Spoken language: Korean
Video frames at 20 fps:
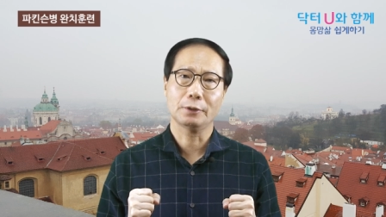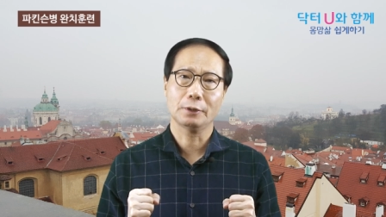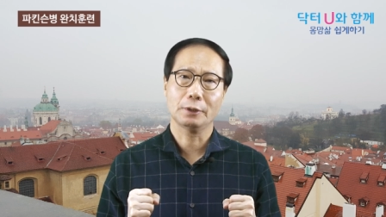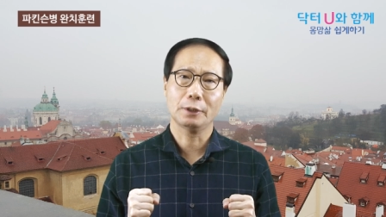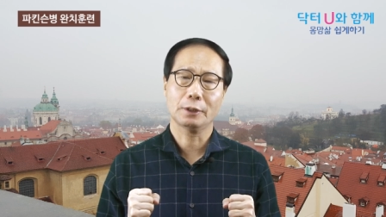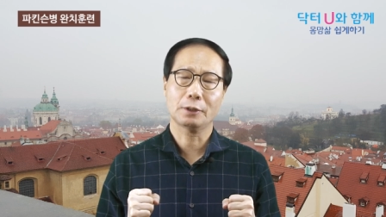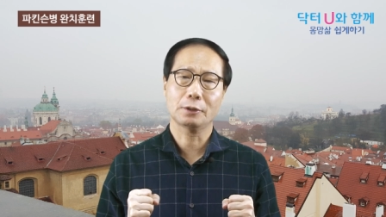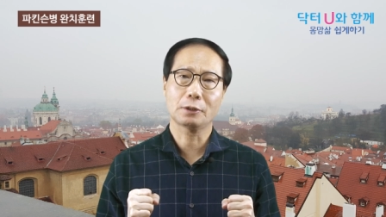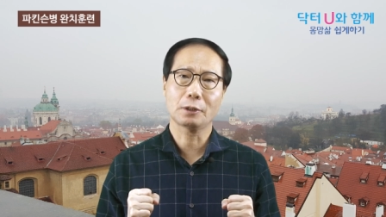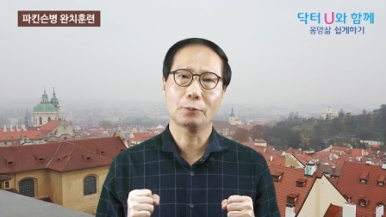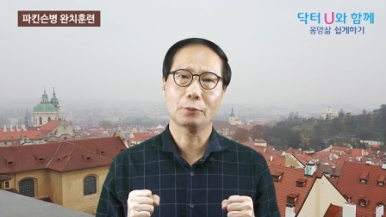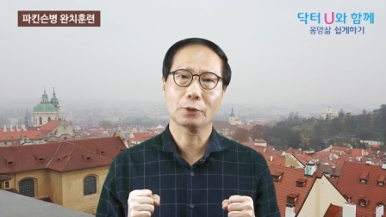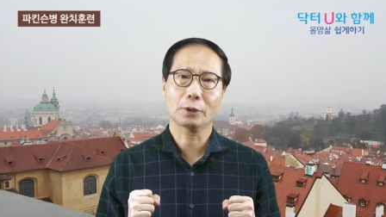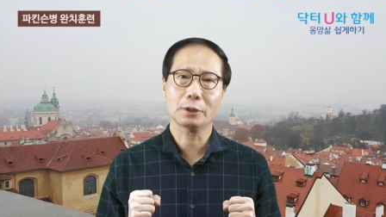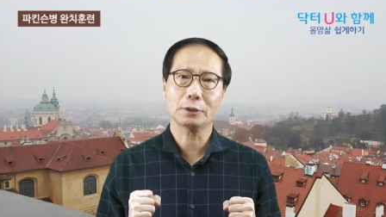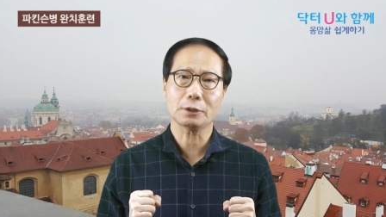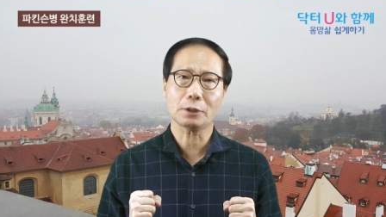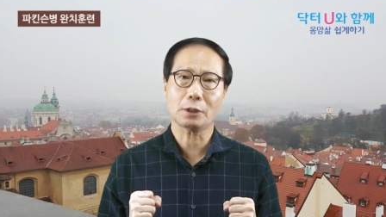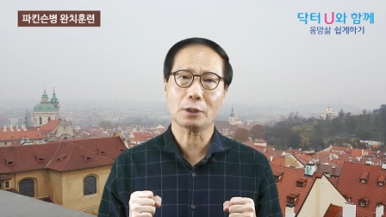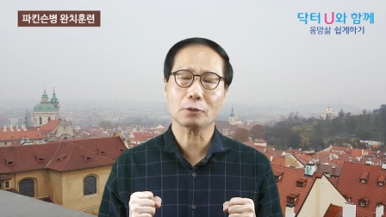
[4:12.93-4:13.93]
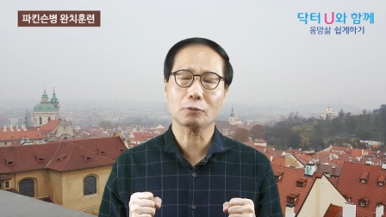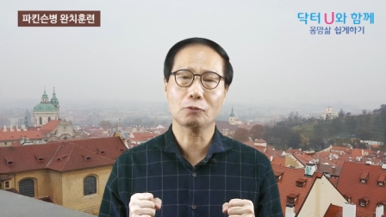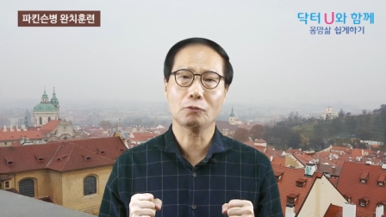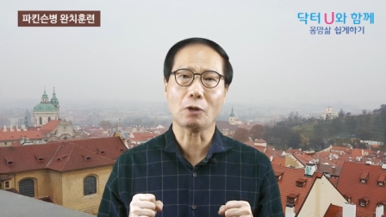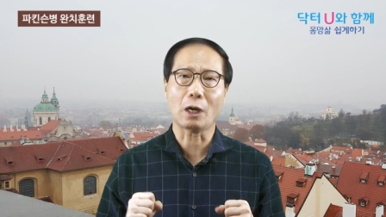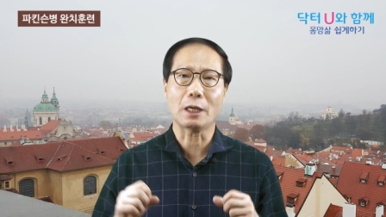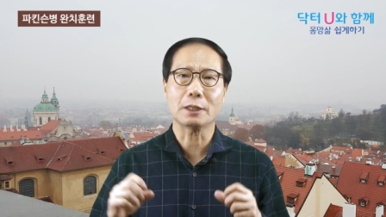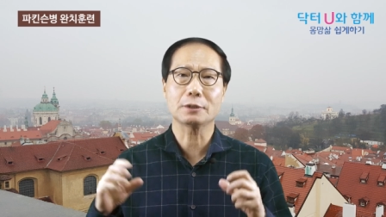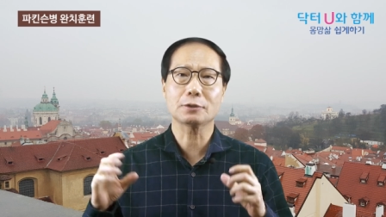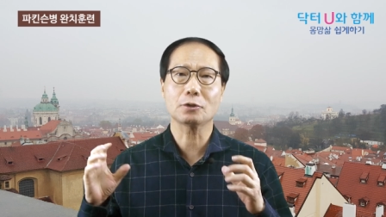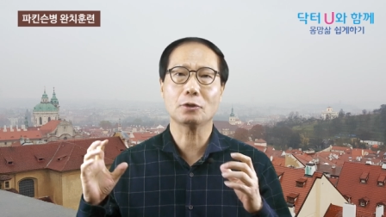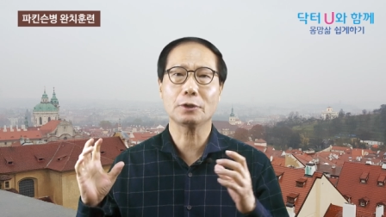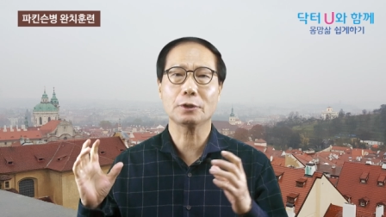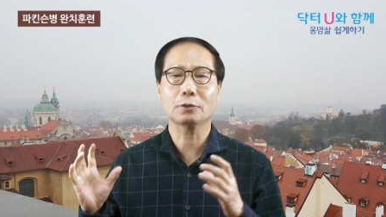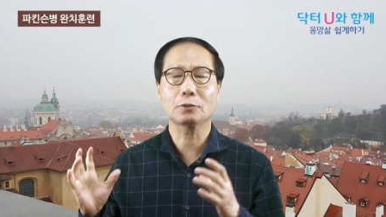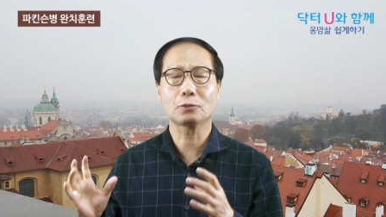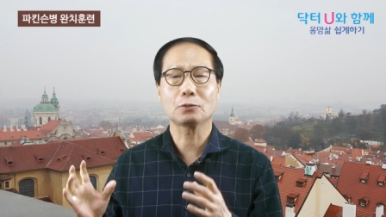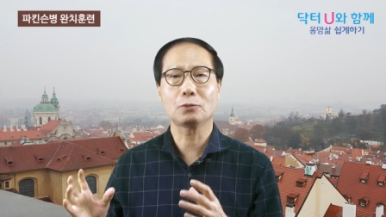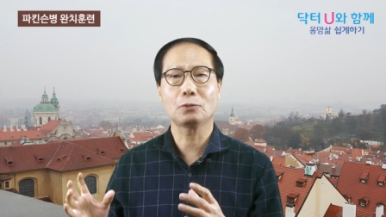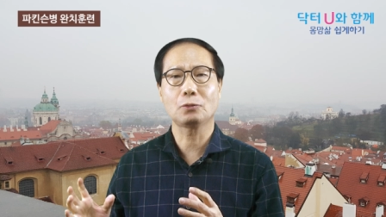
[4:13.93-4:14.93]
예, 그러다 보니까 자꾸
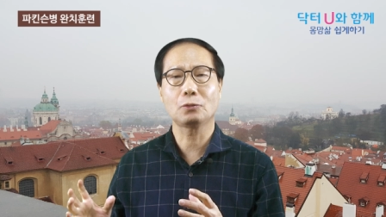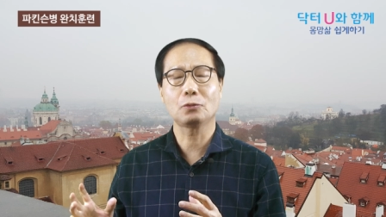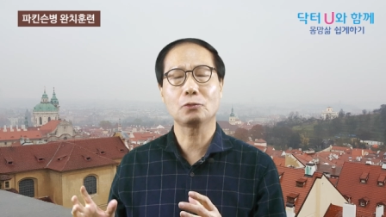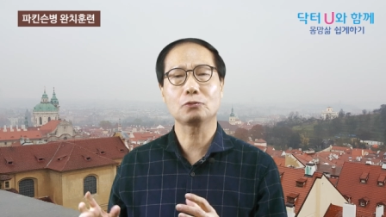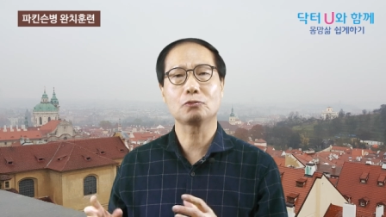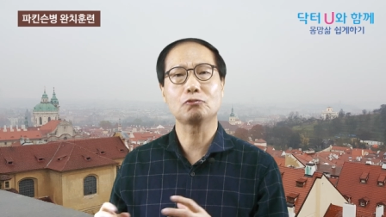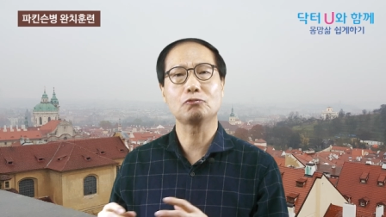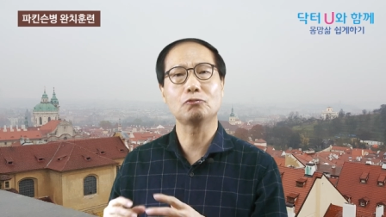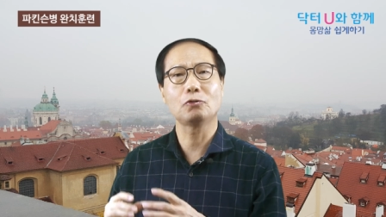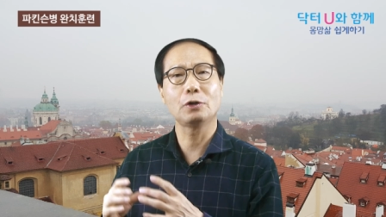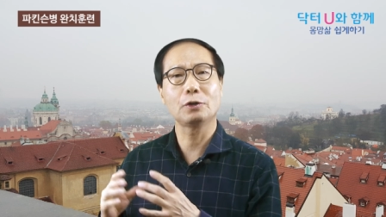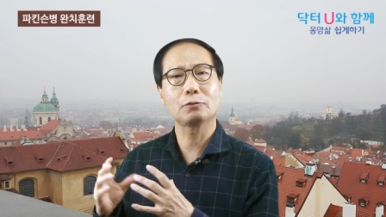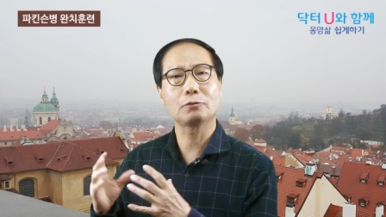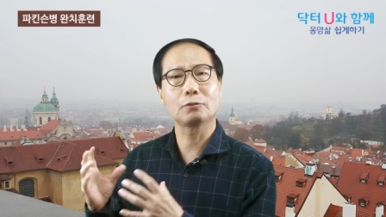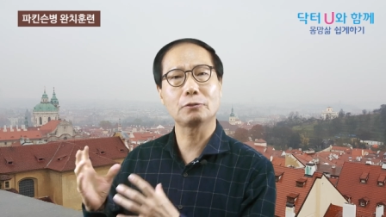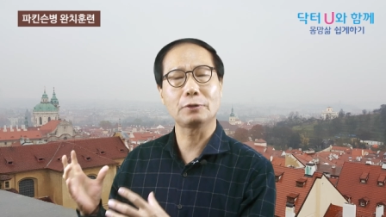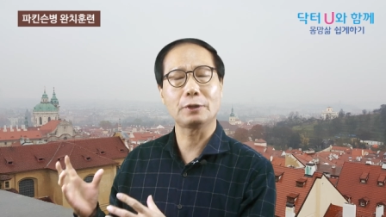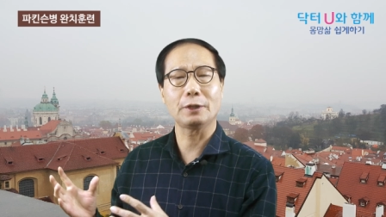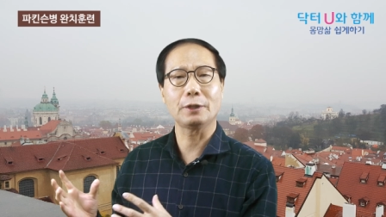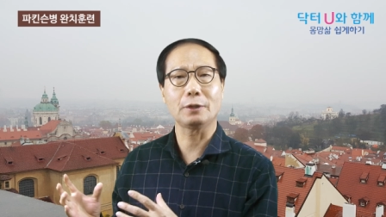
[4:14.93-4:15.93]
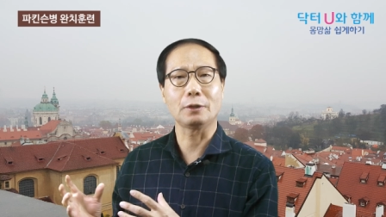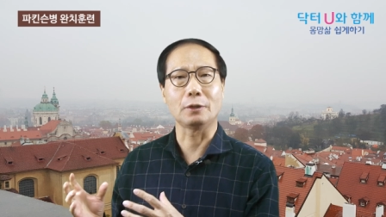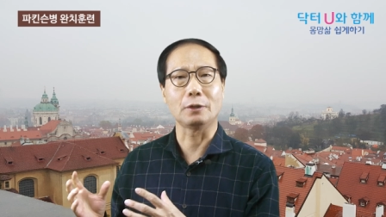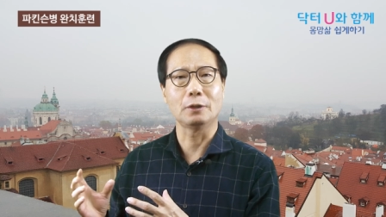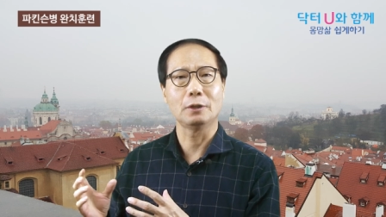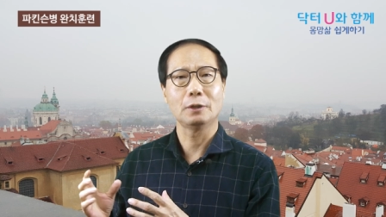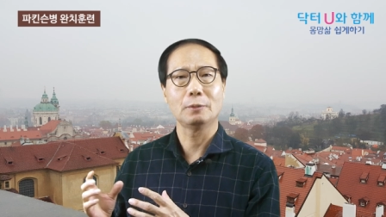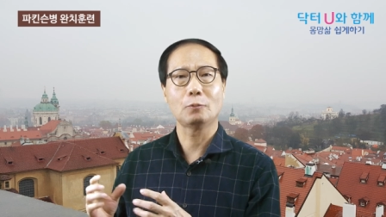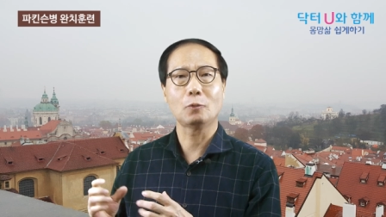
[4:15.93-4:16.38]
앉아있고 누워있고 그래요.